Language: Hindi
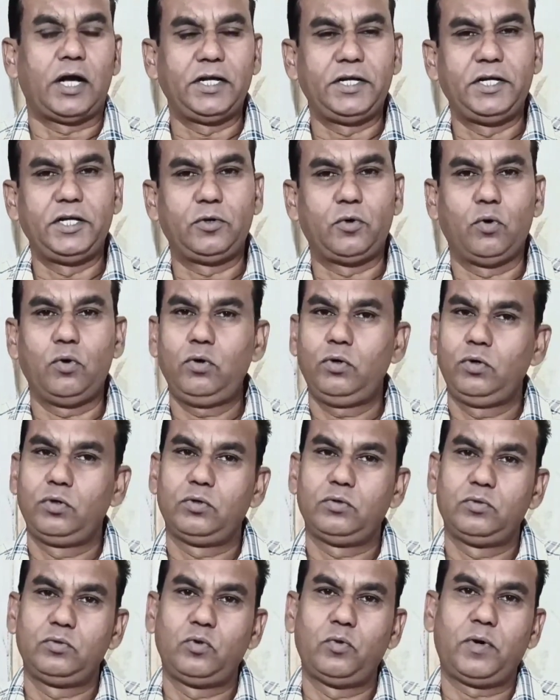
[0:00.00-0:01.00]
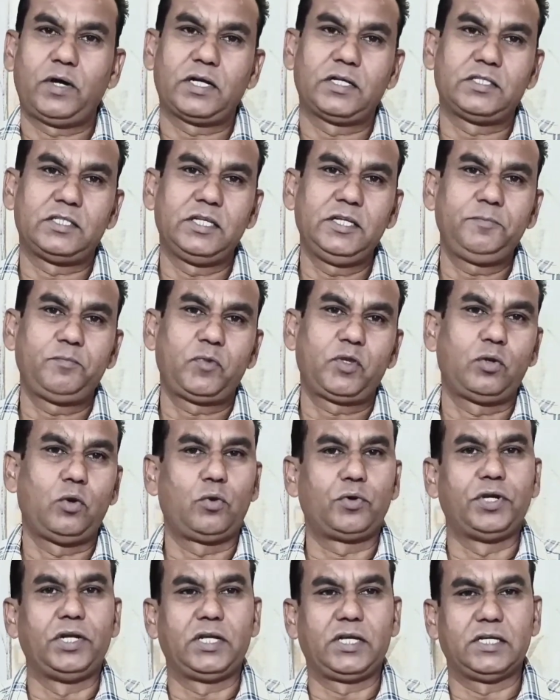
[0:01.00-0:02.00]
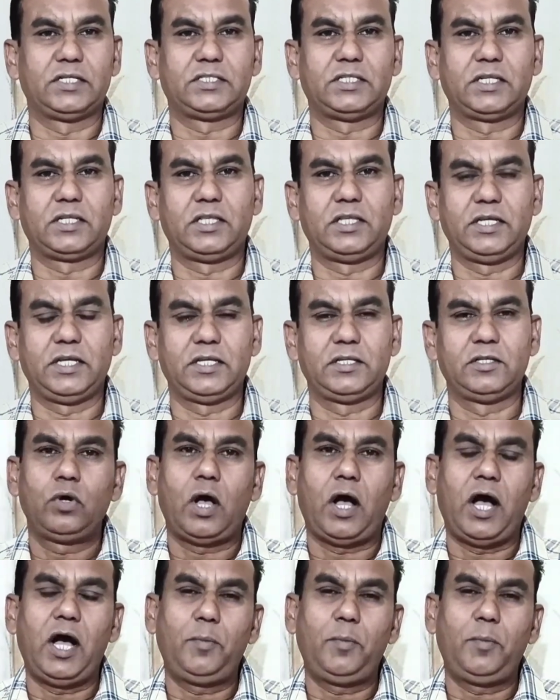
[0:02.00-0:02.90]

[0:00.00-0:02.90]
आईडी को दोबारा से लॉगिन कर सकते हैं